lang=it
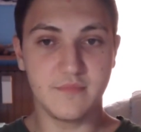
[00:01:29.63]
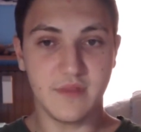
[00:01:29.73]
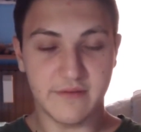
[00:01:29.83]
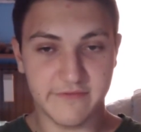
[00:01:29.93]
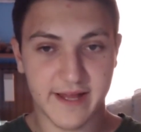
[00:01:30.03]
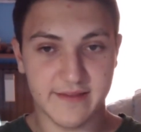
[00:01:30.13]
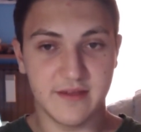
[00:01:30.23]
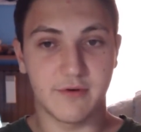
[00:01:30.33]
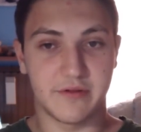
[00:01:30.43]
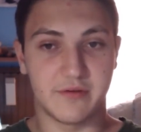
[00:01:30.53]
Infatti,
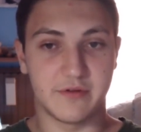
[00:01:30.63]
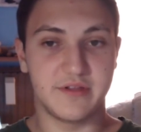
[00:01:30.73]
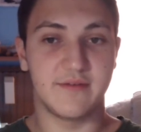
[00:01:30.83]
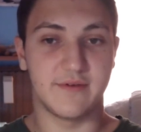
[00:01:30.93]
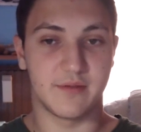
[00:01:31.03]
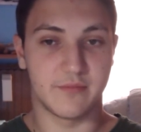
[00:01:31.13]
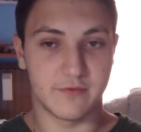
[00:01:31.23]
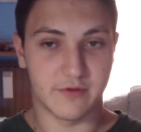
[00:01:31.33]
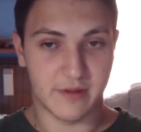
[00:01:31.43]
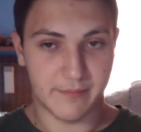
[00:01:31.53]
quando la bottiglia viene appunto
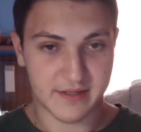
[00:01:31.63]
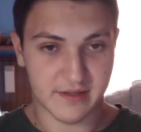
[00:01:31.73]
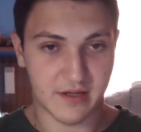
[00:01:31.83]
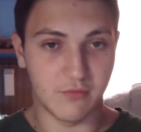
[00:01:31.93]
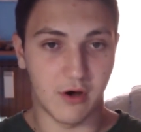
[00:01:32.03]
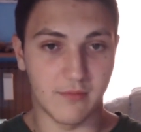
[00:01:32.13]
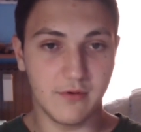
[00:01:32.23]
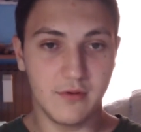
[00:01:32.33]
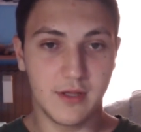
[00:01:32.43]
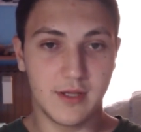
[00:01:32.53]
tappata dall'uovo,
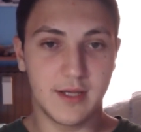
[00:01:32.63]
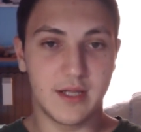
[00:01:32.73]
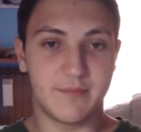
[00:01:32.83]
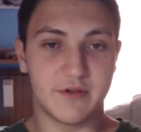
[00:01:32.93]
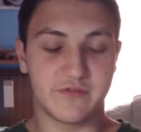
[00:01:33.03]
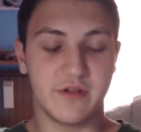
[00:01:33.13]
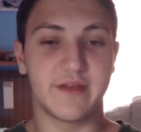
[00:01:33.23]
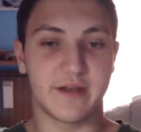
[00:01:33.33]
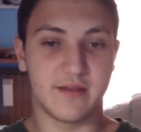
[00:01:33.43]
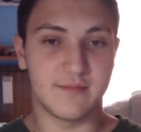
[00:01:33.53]
la pressione
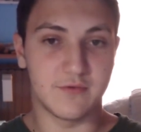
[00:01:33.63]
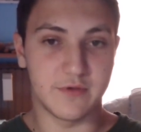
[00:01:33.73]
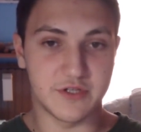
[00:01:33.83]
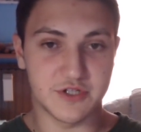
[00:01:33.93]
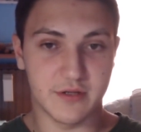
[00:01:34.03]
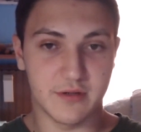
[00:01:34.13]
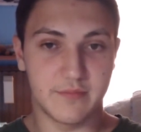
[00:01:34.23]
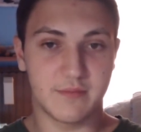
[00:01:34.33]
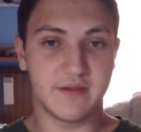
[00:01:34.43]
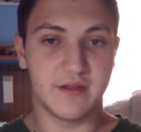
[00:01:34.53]
interna diminuisce,
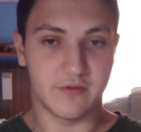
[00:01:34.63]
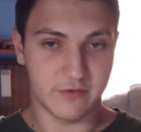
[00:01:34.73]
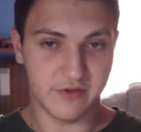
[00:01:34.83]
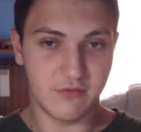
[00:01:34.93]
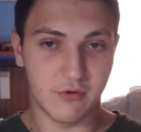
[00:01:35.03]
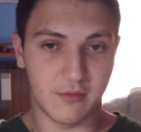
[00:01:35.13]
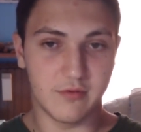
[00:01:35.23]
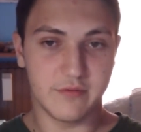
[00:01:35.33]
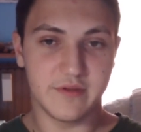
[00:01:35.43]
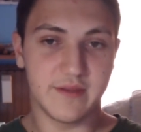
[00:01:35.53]
permettendo così all'uovo
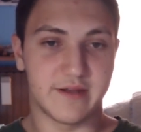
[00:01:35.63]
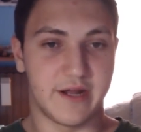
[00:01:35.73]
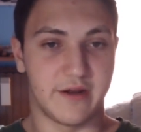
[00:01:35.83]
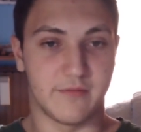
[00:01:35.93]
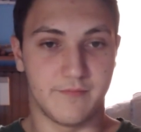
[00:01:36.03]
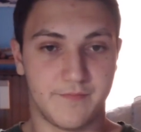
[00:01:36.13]
di entrare.